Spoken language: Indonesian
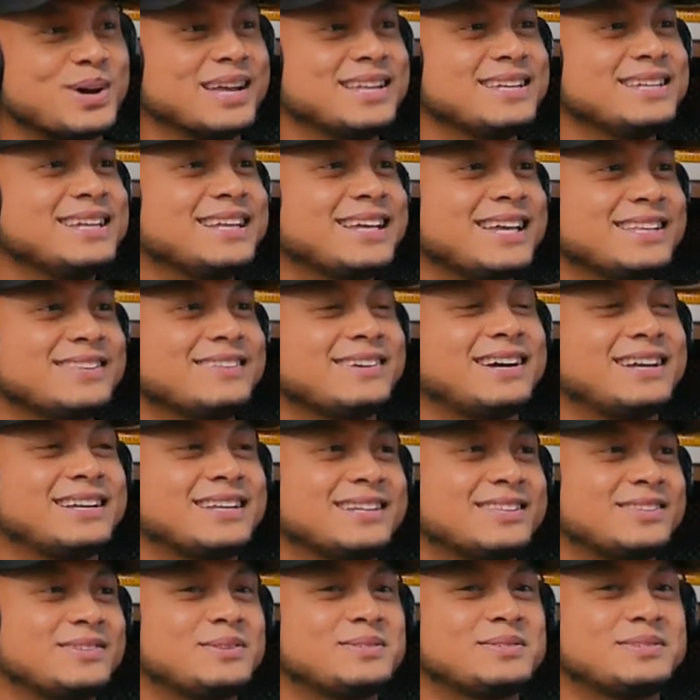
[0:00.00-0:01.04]
aja nih gitu
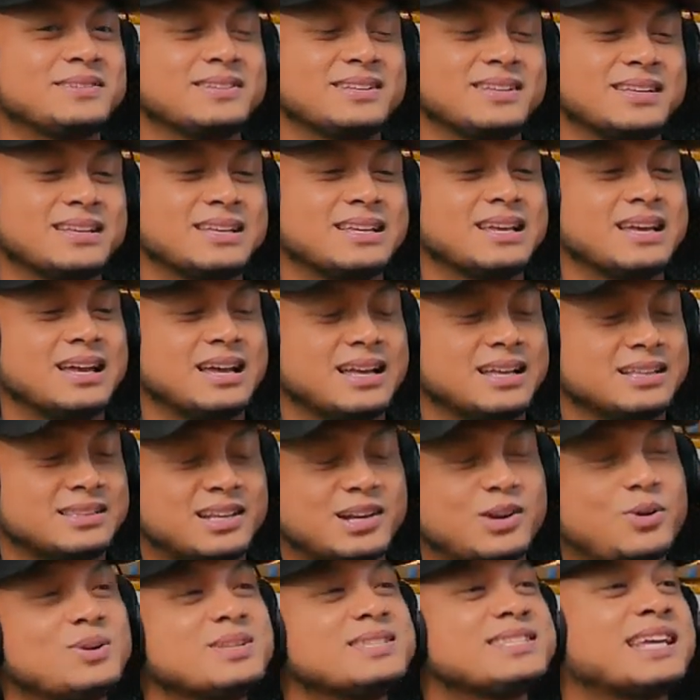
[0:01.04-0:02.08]
kan terus ya
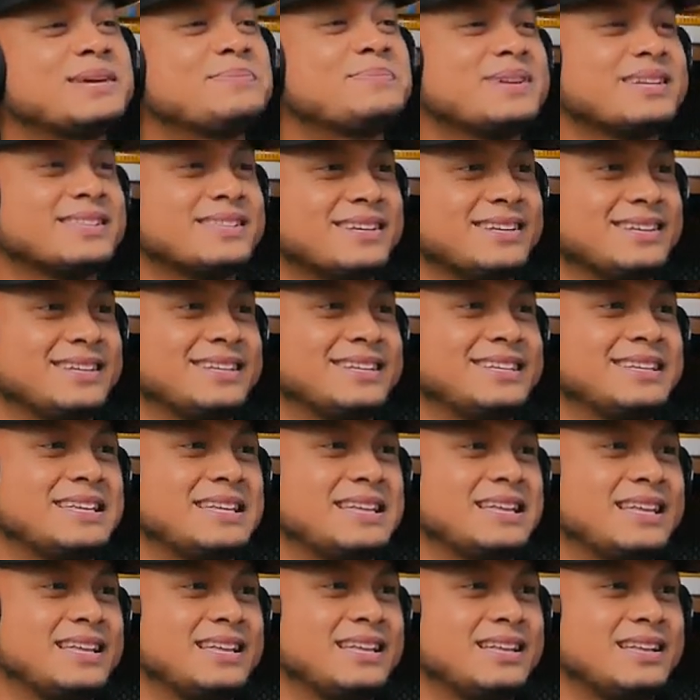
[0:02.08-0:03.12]
terkonsep gitu
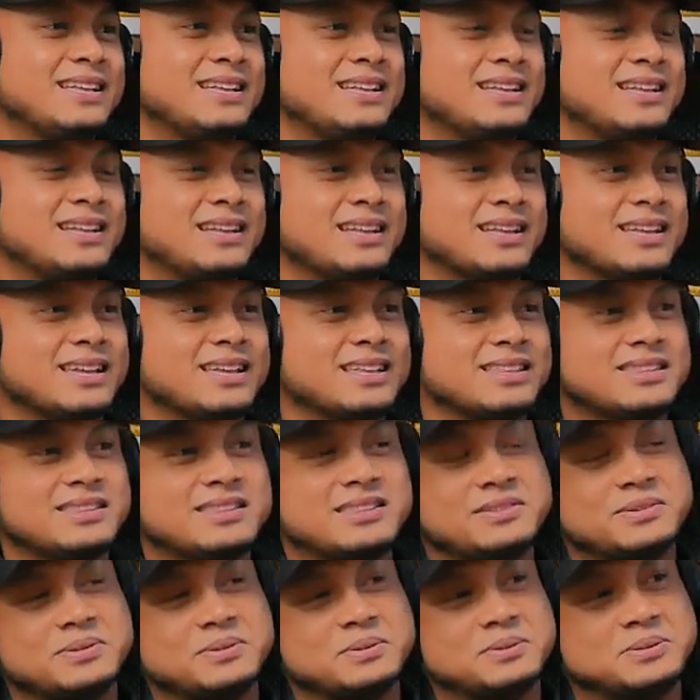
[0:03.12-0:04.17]

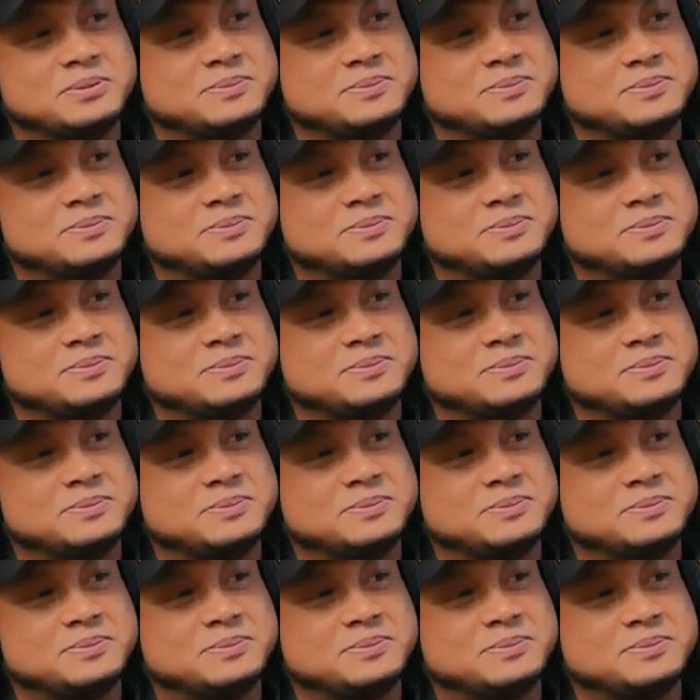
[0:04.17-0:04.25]
gitu